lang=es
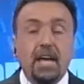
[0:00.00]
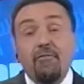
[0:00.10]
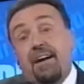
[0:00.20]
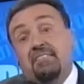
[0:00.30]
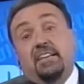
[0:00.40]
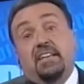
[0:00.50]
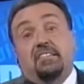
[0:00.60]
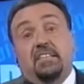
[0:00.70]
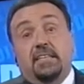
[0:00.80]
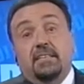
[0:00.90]
fácil
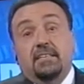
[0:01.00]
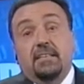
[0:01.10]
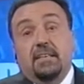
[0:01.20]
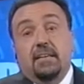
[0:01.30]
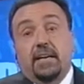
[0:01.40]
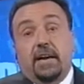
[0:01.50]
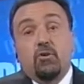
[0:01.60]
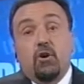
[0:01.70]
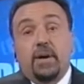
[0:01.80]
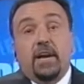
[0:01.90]
decir que un
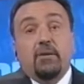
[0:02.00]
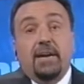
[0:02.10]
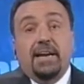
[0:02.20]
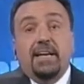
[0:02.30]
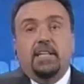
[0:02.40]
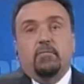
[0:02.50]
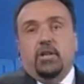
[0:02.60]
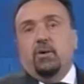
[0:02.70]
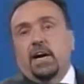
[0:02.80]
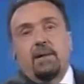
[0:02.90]
gobierno es legítimo,
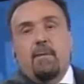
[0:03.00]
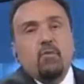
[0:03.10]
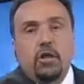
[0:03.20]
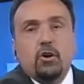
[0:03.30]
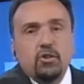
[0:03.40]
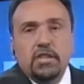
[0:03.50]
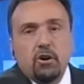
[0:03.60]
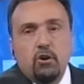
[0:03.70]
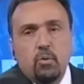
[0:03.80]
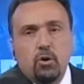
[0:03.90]
digo, acabamos de contar
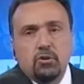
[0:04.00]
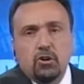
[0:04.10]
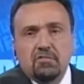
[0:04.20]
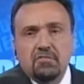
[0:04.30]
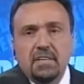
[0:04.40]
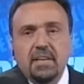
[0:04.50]
los votos.